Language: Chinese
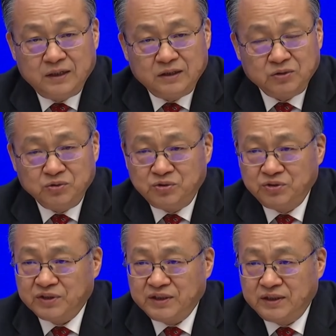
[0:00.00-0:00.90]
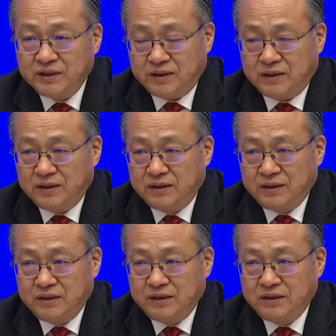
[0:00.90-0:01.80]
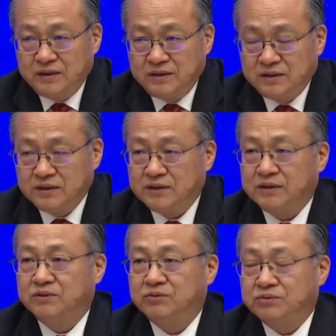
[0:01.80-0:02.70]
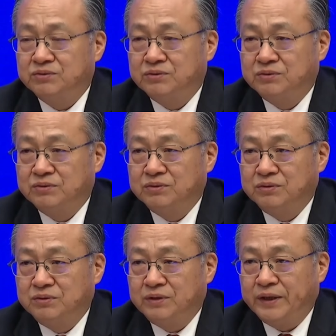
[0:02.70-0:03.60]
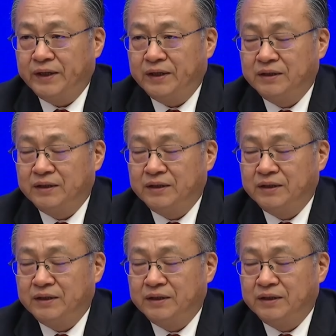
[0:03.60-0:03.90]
都需要一定的经济增速。哎，